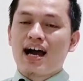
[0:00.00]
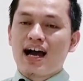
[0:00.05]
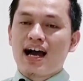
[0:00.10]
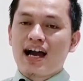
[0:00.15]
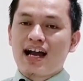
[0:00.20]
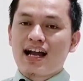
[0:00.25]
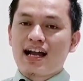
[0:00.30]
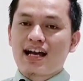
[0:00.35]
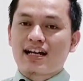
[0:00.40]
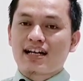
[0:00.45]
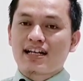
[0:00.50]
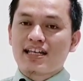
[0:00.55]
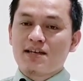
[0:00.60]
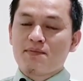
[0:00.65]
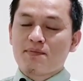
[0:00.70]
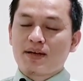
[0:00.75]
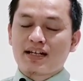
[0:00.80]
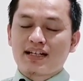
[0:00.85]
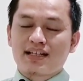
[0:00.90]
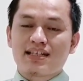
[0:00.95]
agar
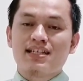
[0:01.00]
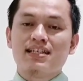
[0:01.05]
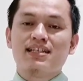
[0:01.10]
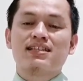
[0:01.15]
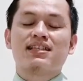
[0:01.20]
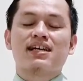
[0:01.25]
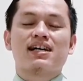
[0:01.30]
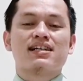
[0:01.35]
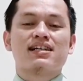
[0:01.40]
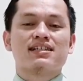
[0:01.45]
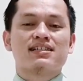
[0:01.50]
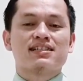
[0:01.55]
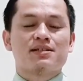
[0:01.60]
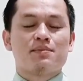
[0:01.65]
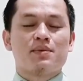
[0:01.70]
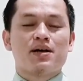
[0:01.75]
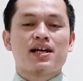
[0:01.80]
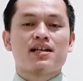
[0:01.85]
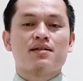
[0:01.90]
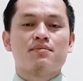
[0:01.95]
iman kita
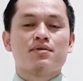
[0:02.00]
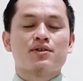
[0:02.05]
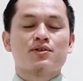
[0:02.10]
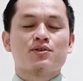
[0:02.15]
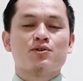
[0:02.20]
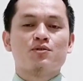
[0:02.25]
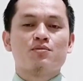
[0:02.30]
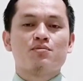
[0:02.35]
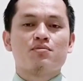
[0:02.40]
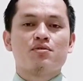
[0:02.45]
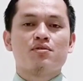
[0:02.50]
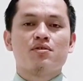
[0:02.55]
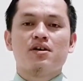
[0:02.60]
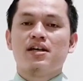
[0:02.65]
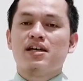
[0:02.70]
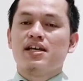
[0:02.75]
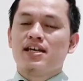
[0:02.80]
semakin bertumbuh.